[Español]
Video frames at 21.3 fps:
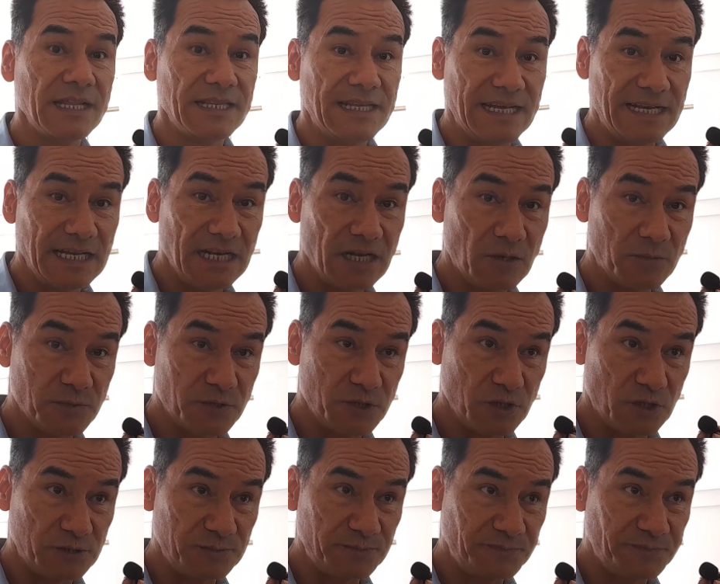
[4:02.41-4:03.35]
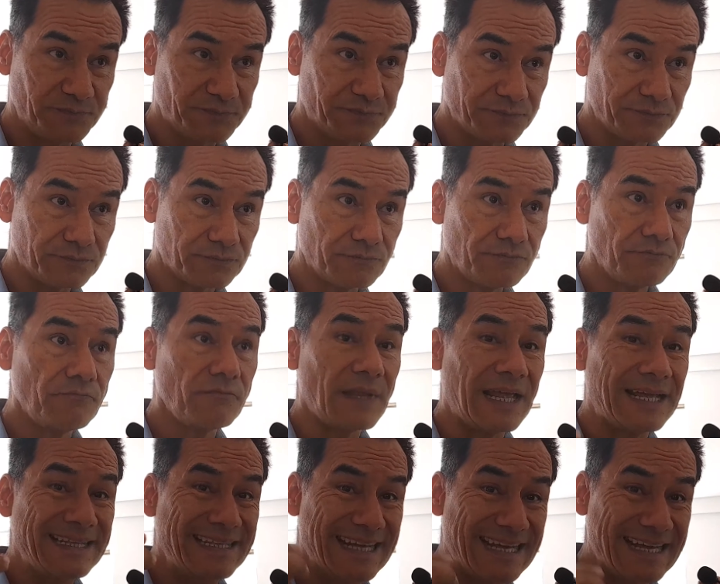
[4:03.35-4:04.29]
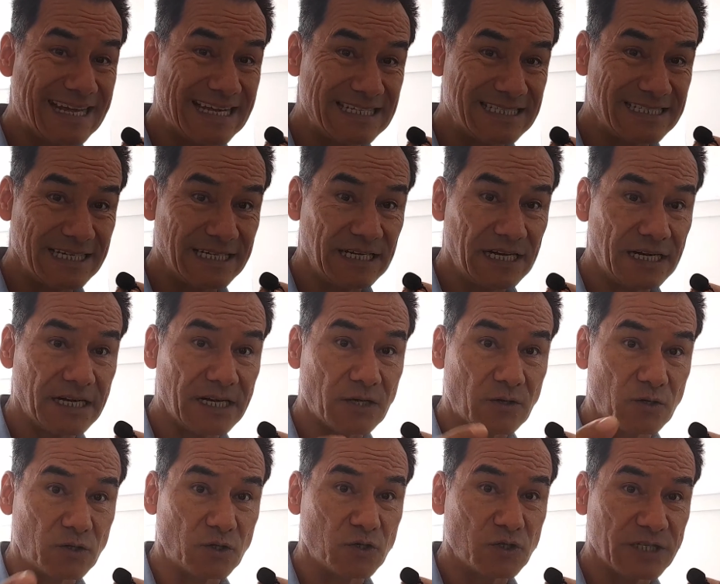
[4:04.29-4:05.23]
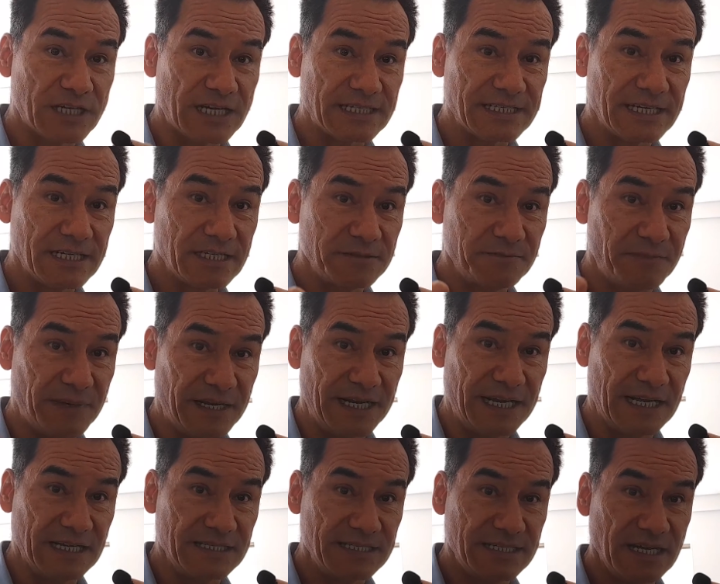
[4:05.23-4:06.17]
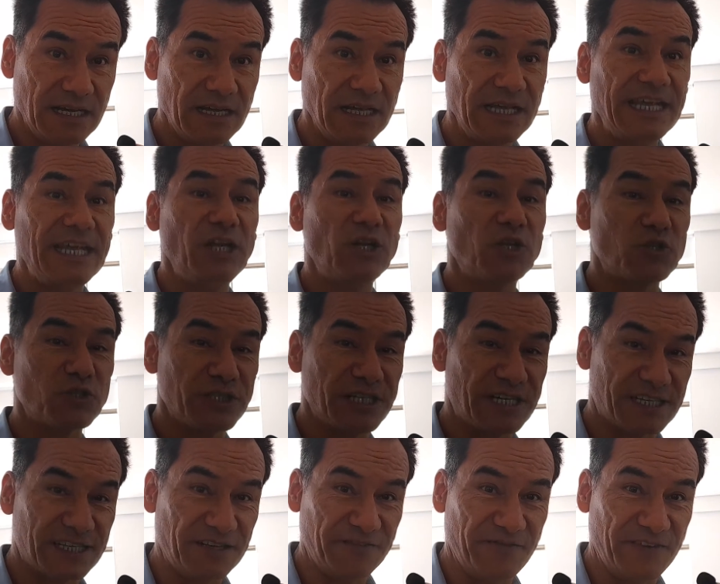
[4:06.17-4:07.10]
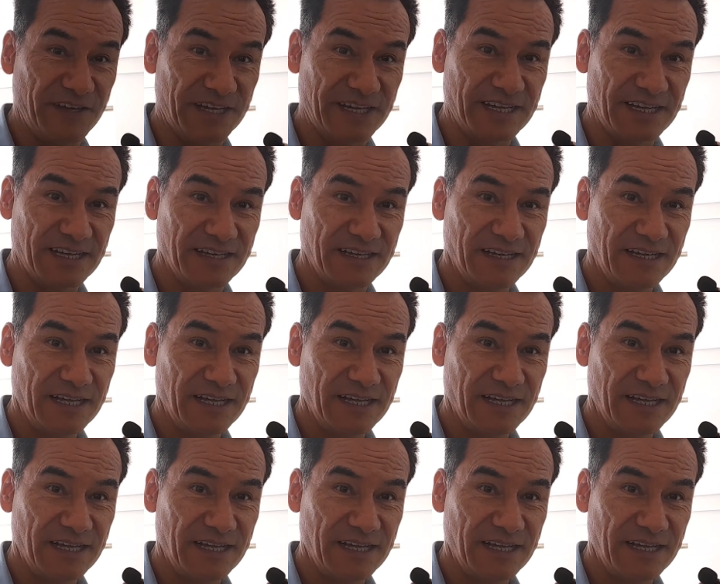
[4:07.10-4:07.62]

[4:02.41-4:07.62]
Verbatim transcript: Tienen la opción de que el SENA reconozca esa experiencia y los certifique.